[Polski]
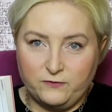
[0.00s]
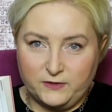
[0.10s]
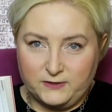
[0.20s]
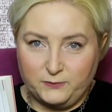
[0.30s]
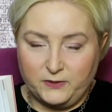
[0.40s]

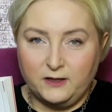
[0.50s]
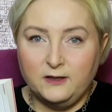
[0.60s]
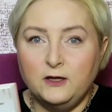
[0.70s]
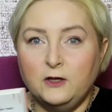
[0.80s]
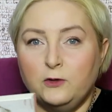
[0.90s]
wyspie
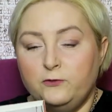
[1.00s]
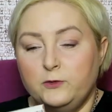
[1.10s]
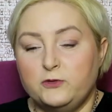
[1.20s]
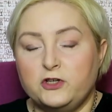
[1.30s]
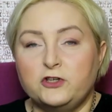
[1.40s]
u
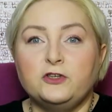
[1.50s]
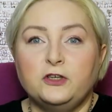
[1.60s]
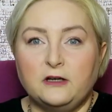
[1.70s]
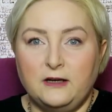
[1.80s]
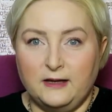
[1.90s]
wybrzeży
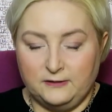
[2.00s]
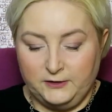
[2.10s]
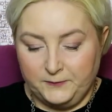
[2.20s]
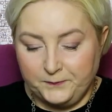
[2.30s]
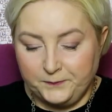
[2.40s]
Irlandii.